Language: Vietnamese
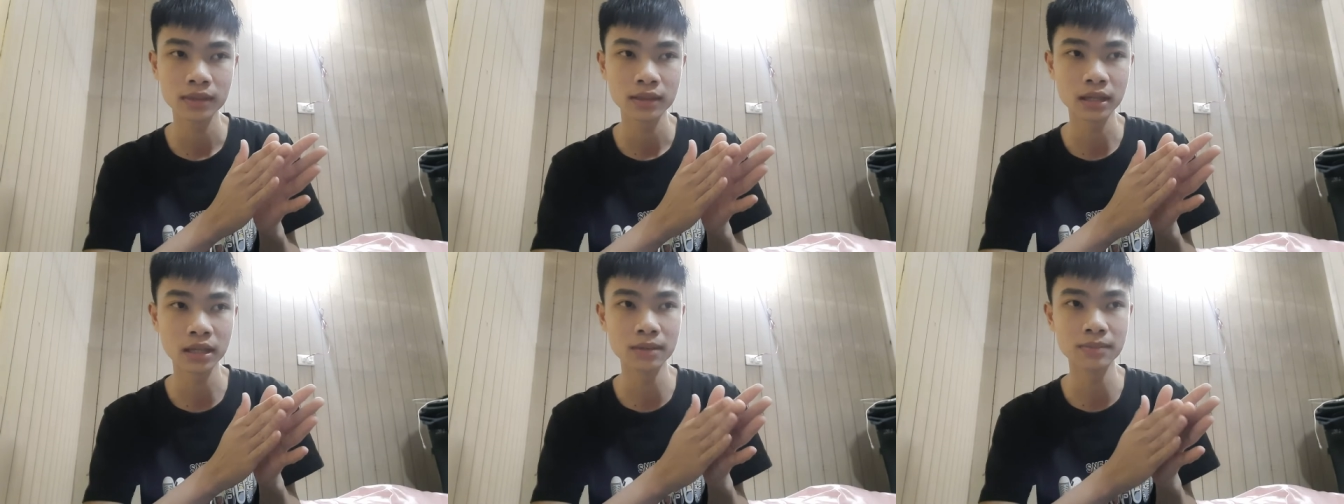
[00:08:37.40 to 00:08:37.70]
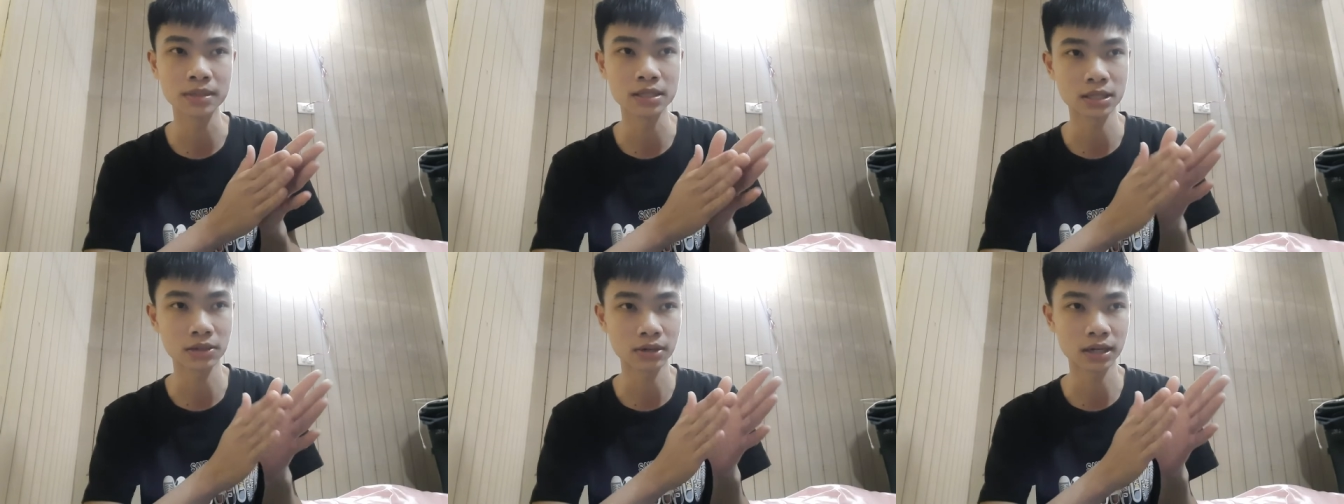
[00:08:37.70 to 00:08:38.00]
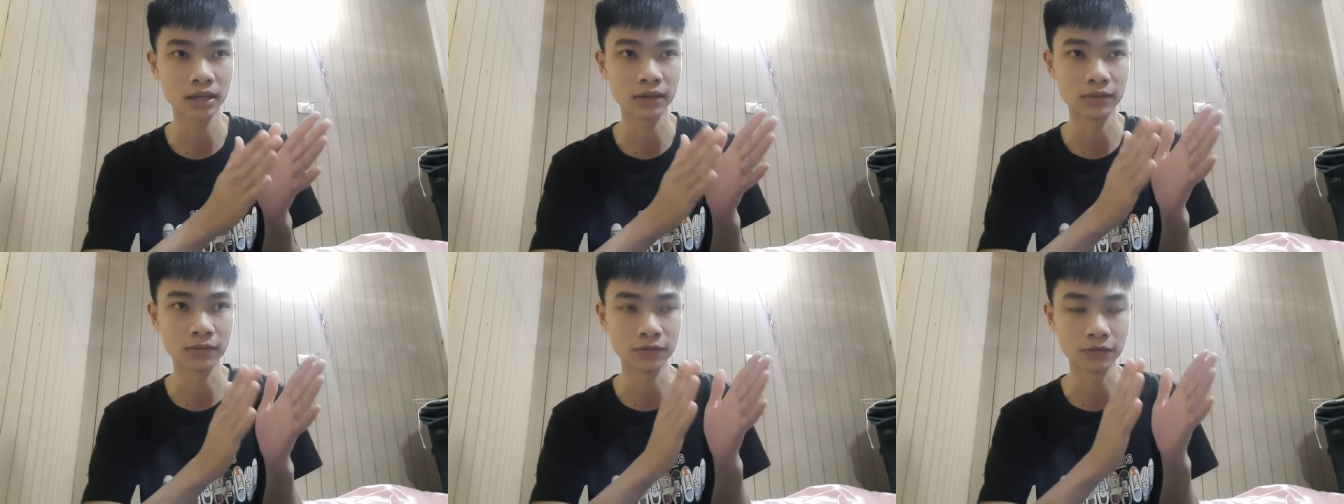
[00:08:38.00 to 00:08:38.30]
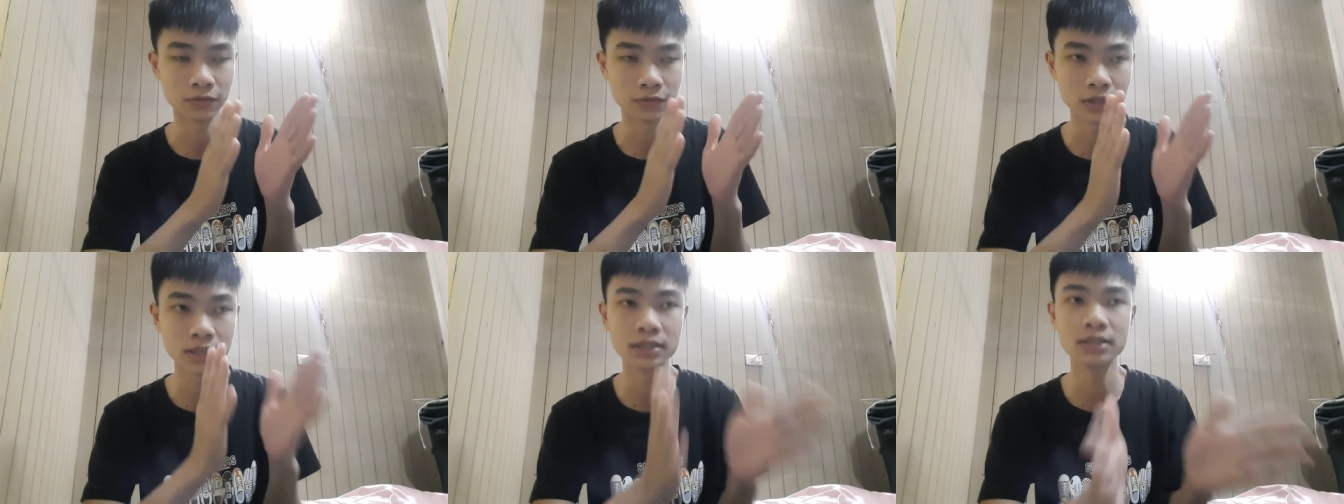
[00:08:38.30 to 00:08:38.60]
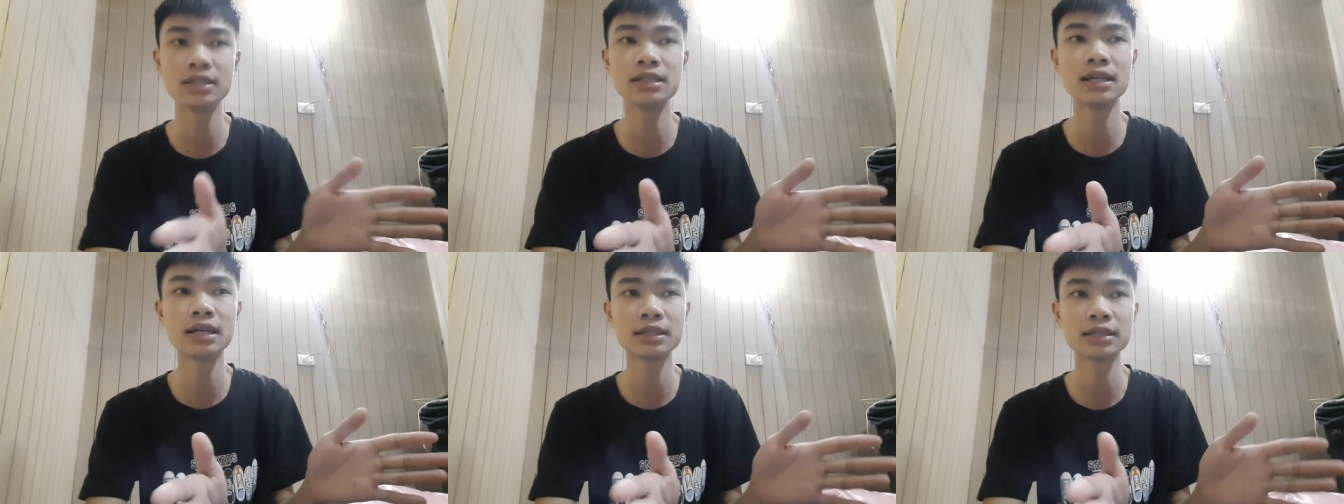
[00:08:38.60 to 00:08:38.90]
thế nhưng mà sau này phân
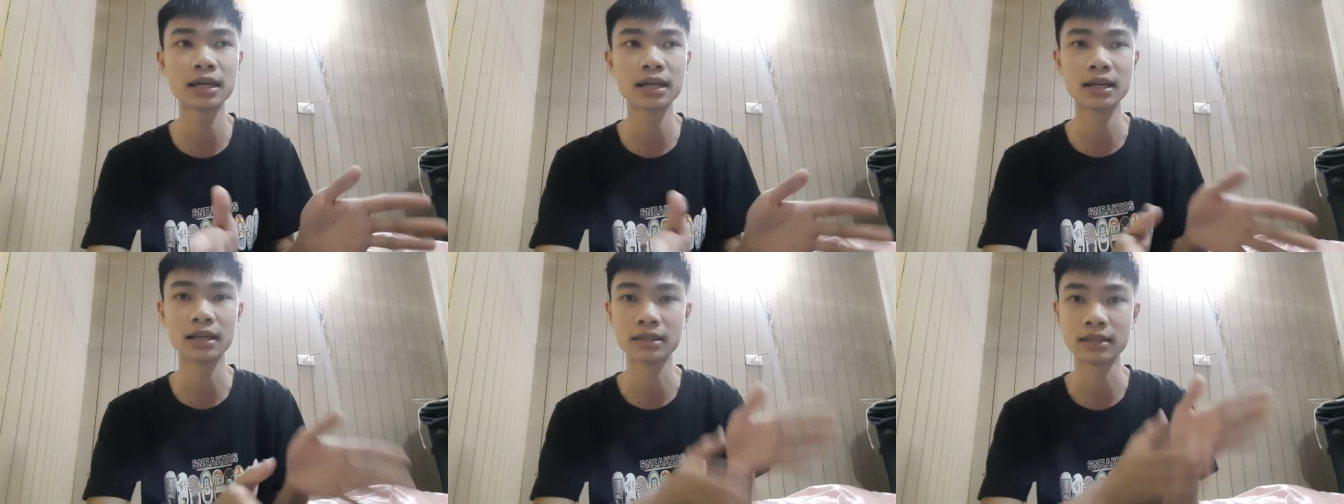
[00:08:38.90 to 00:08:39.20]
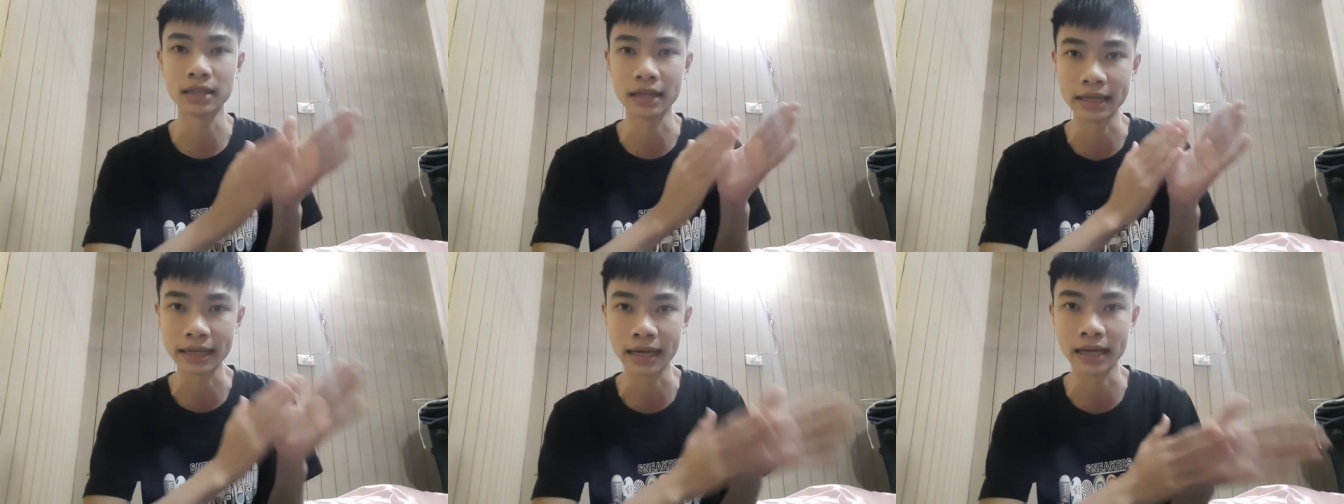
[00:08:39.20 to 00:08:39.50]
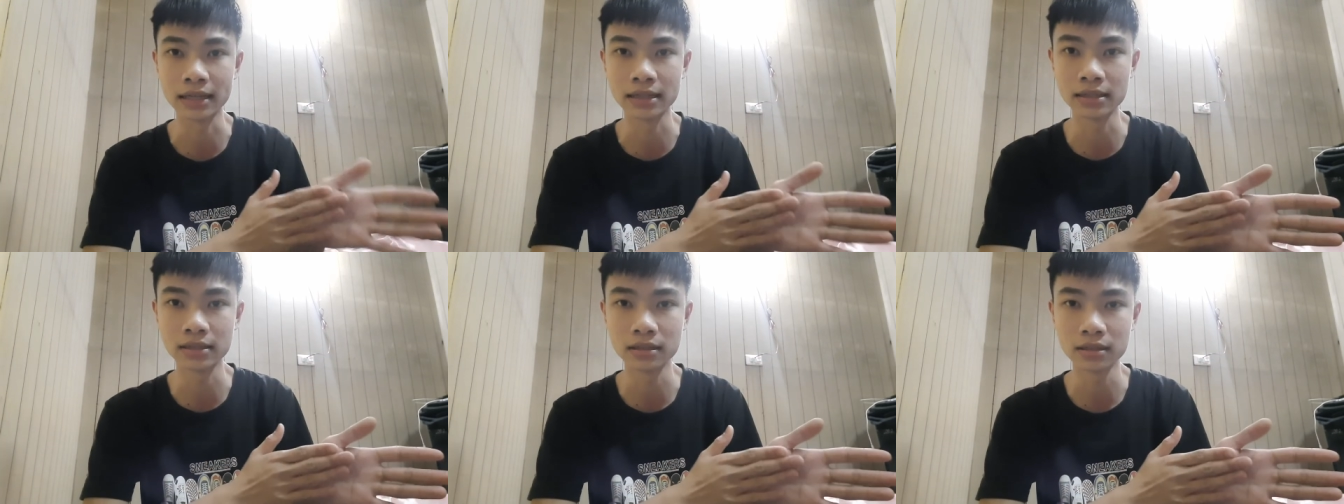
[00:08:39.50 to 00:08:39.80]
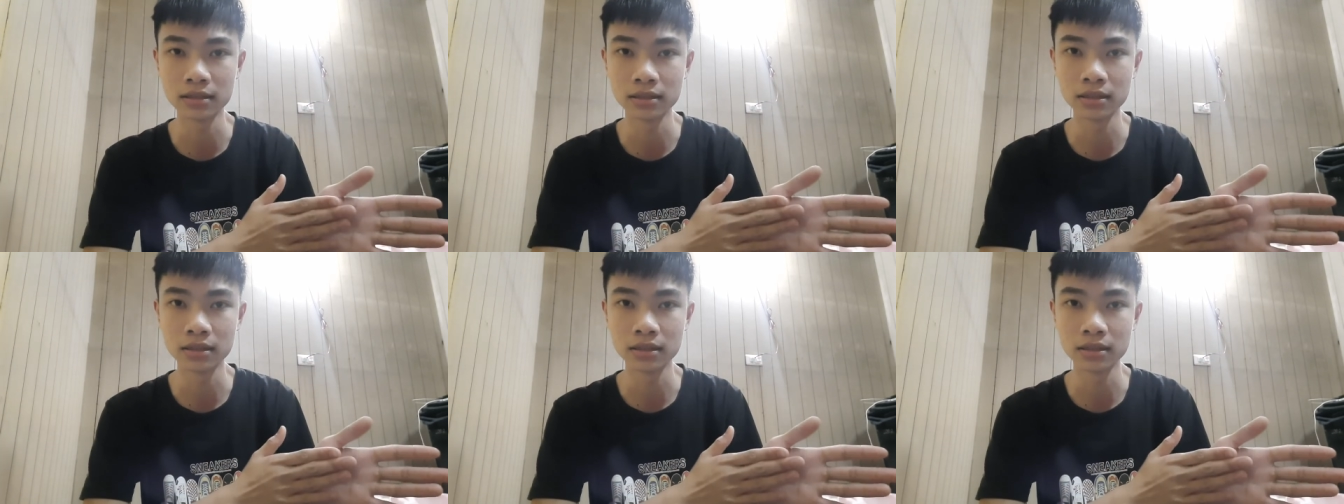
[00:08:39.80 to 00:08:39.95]
chia ra là tỉnh Hải